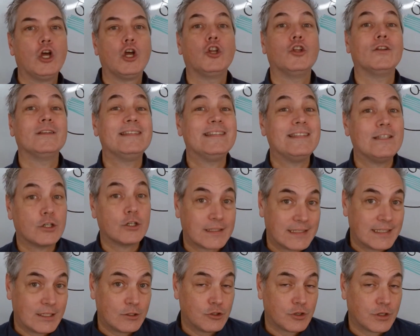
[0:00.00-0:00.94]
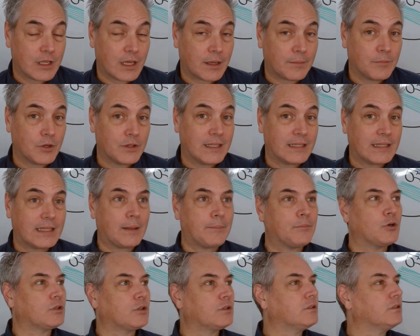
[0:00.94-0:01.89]
le dioxyde du carbone est
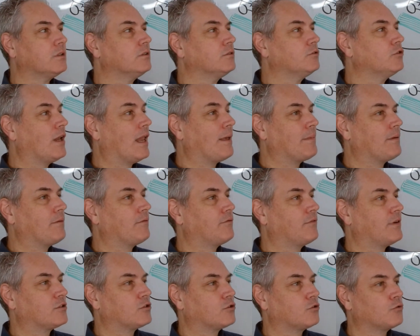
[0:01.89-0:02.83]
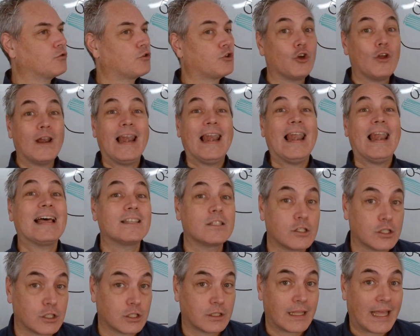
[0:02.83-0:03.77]
important, de la même façon que
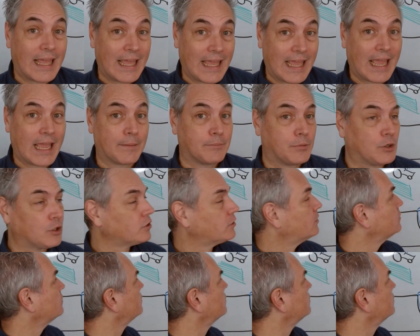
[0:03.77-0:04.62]
l'azote est important.